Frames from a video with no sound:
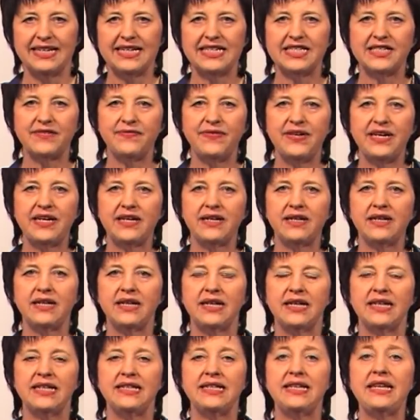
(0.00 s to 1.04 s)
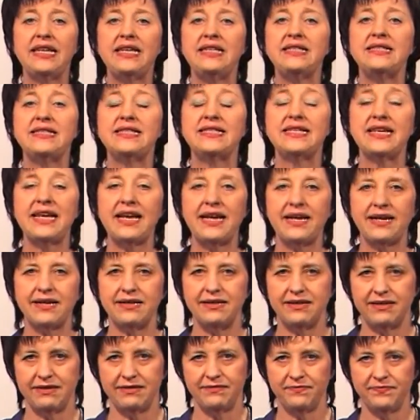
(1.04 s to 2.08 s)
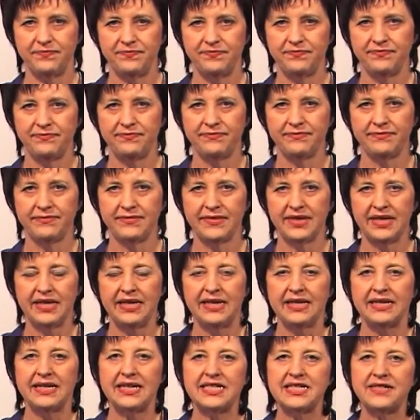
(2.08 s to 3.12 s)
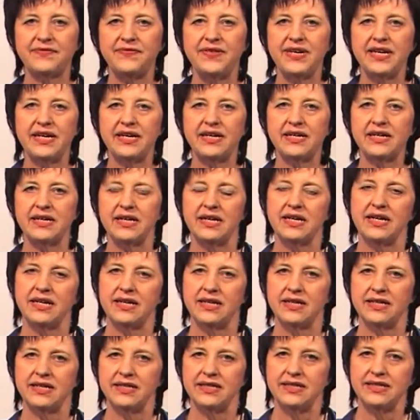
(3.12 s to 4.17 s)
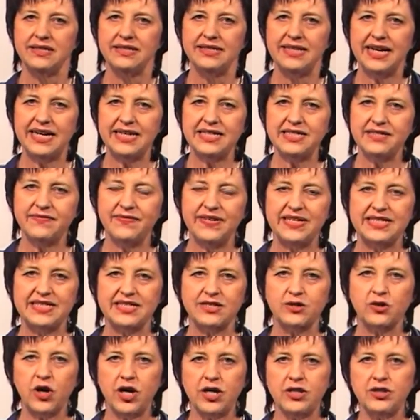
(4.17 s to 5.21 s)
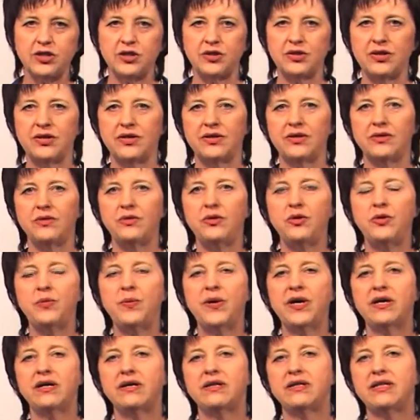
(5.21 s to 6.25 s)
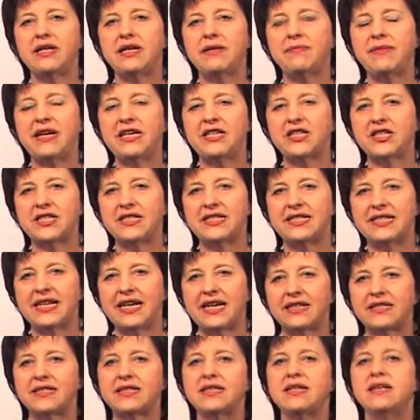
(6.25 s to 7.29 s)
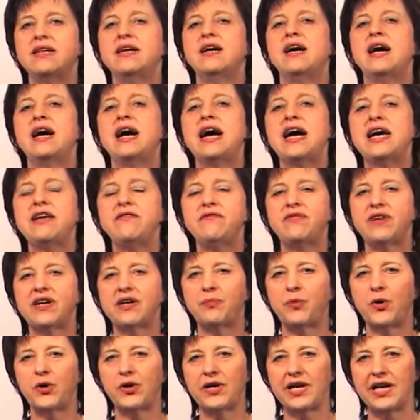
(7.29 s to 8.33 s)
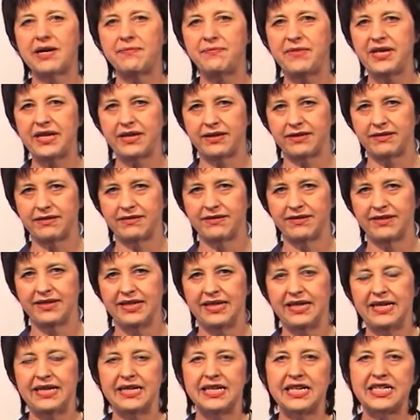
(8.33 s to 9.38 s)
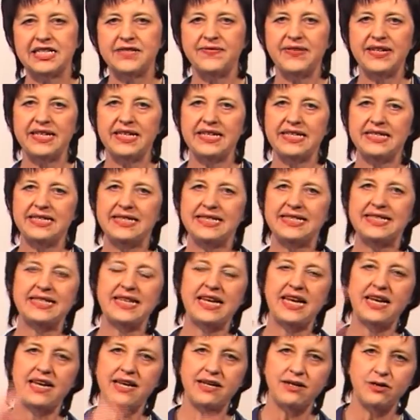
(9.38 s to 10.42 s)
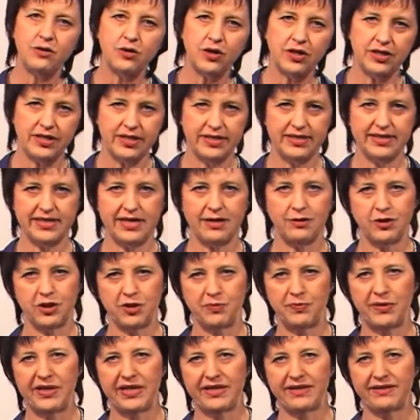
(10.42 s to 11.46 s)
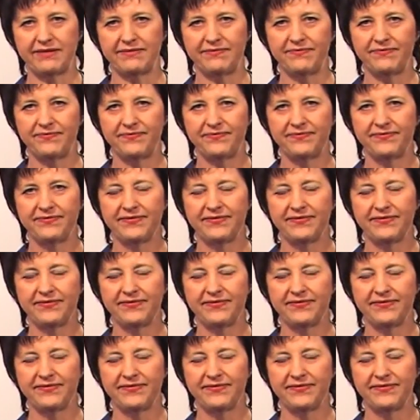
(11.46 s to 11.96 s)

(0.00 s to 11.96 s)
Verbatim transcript: dass wir ihn segnen, dass wir das, was Gott über den Menschen sagt, einfach proklamieren. Dass wir den Segen Gottes aussprechen